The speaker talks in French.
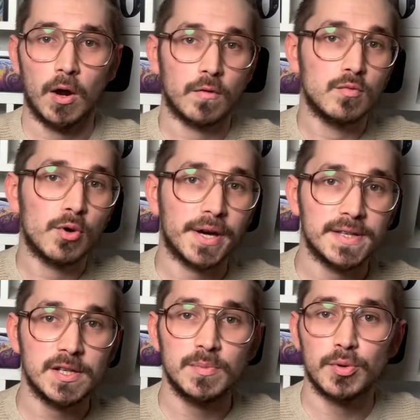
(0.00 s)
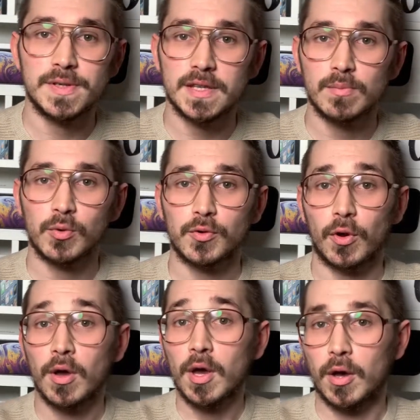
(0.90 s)
Alors vous m'aurez dit une petite
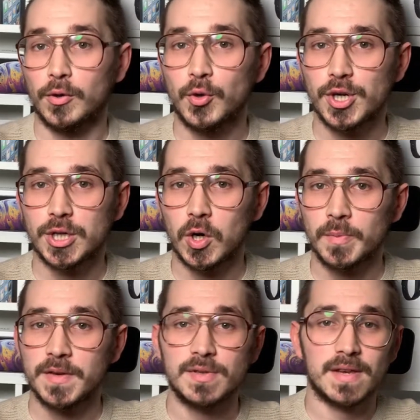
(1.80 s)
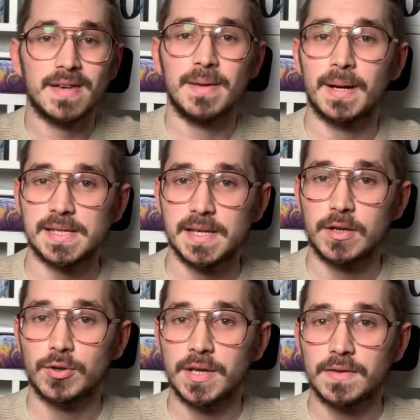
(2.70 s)
montre euh, de Xiaomi, vous savez les
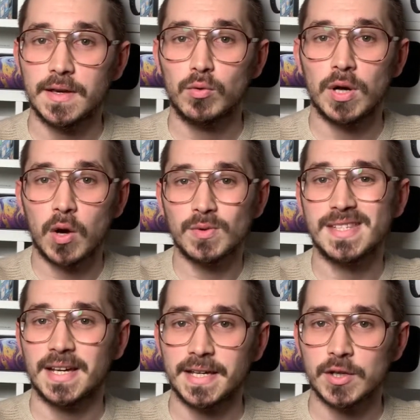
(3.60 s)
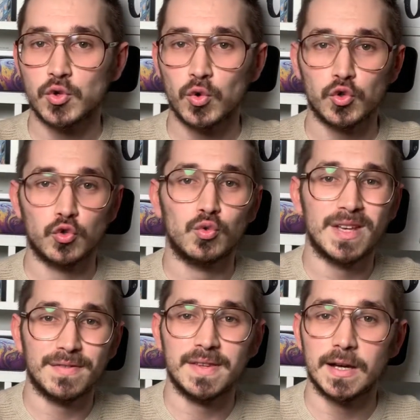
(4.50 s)
bracelets connectés où là on tient 15 jours, je suis
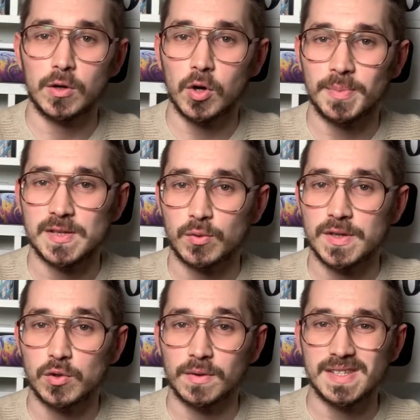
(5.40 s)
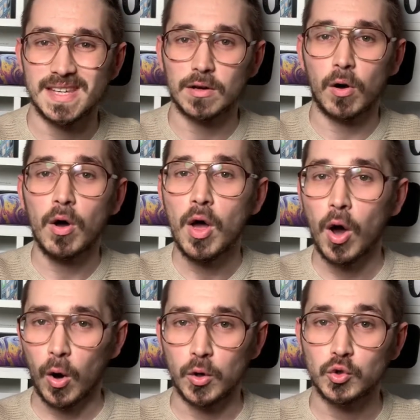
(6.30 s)
tout à fait d'accord parce qu'on est sur des écrans
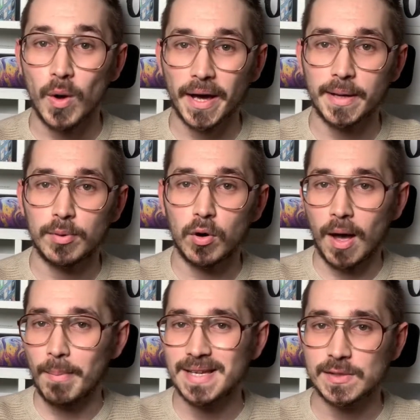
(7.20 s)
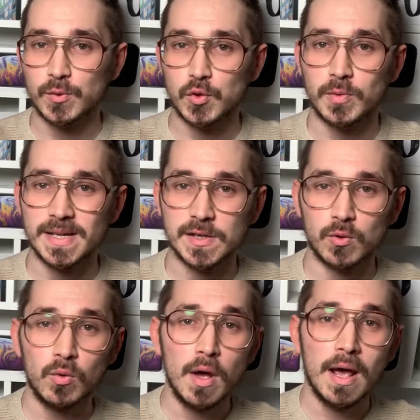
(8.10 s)
en noir et blanc à basse
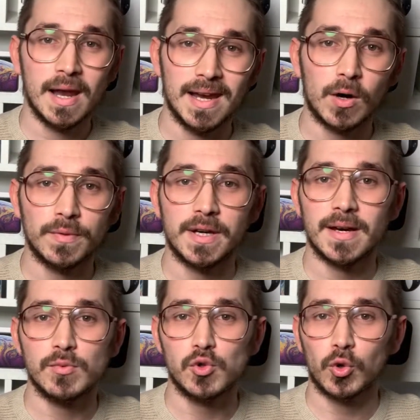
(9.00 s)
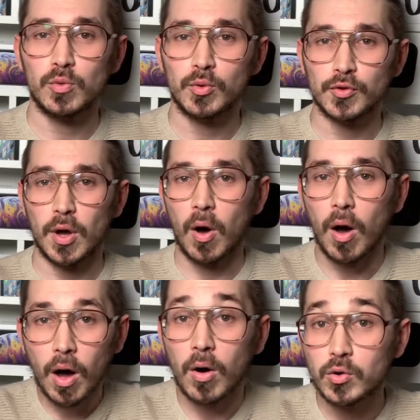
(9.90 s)
consommation. Là on est quand même sur une montre
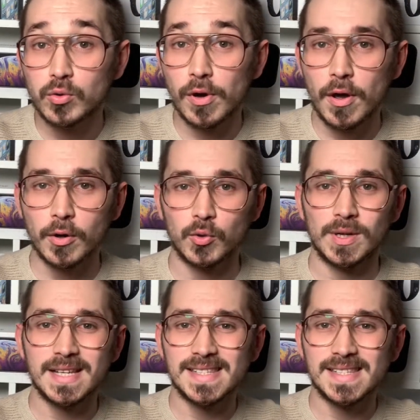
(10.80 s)
en couleur. Donc